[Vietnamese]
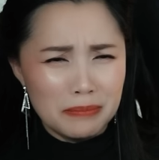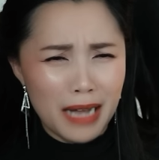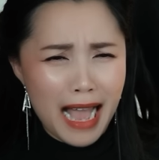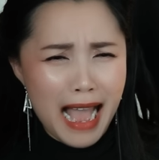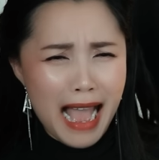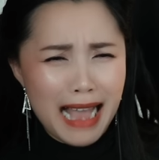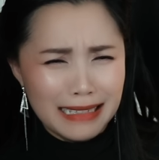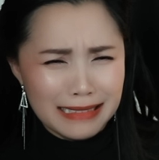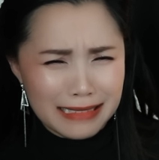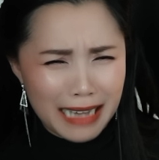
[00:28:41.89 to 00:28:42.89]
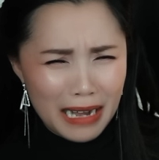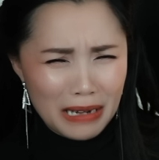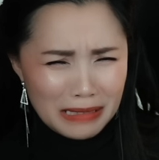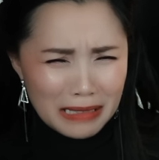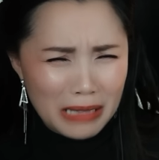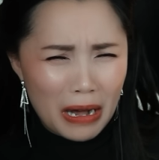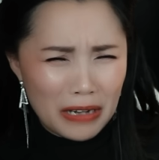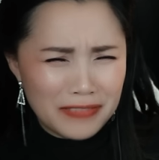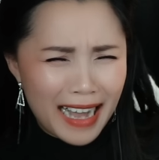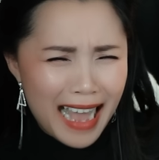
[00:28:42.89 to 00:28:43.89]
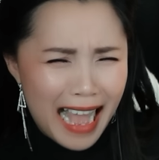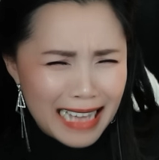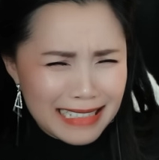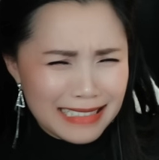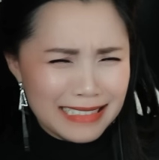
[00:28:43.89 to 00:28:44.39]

Má, cứu tôi với!